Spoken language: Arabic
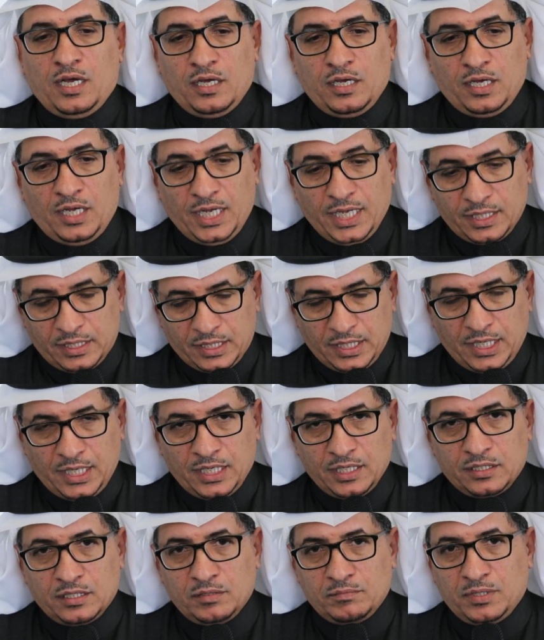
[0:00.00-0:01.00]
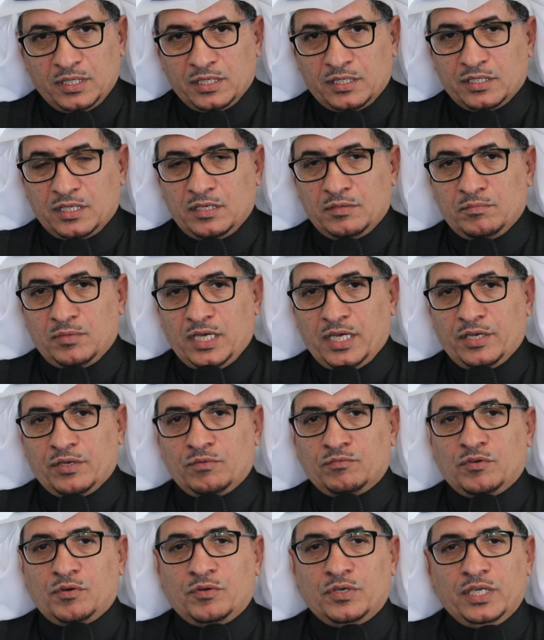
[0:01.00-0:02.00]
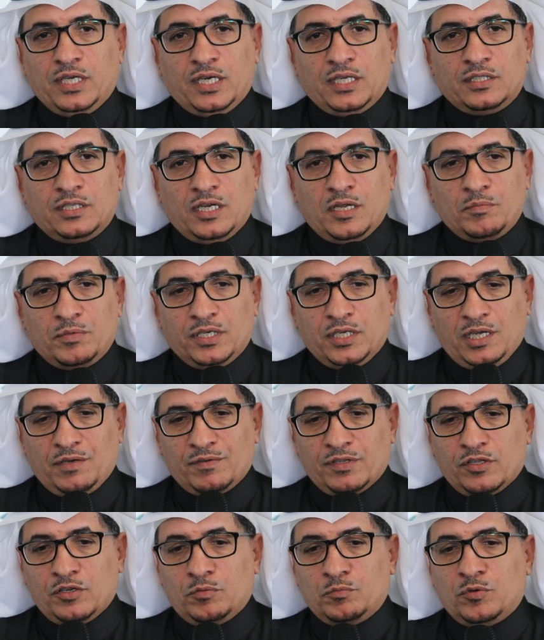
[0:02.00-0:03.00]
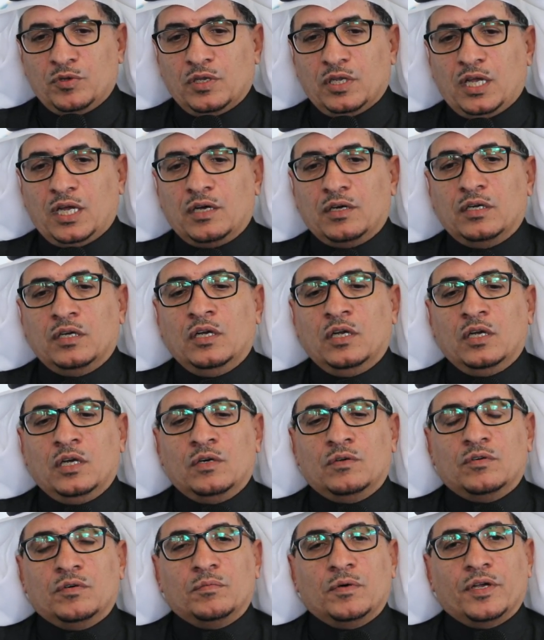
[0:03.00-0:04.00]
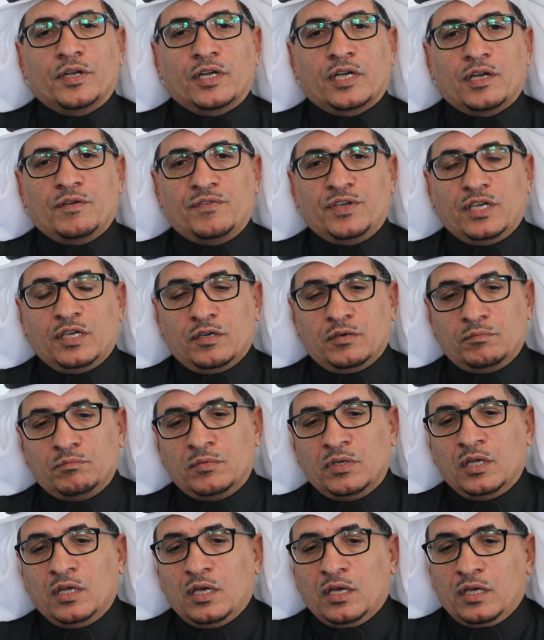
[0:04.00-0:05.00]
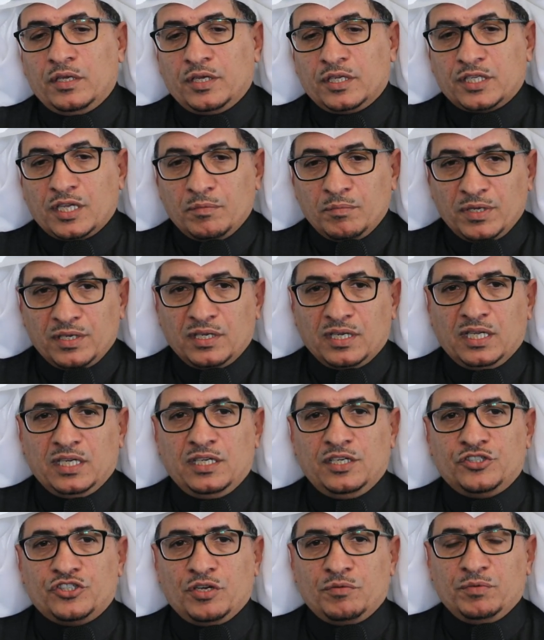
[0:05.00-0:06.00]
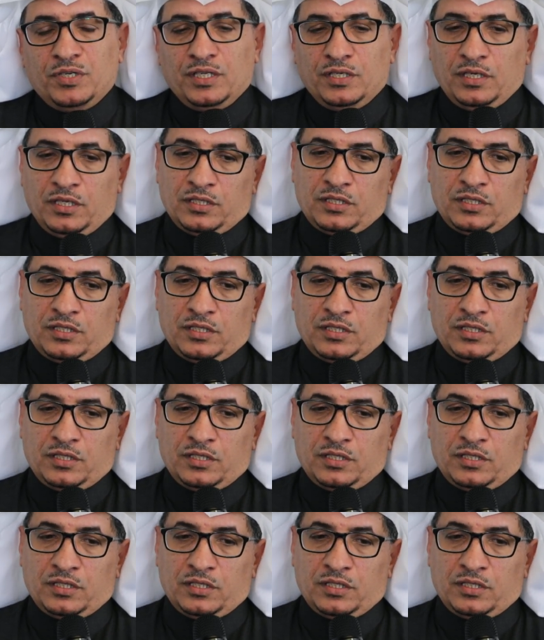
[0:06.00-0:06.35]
حتى عهد الملك سلمان وولي عهد الأمين حفظهم الله وبارك فيهم نتمنى للجميع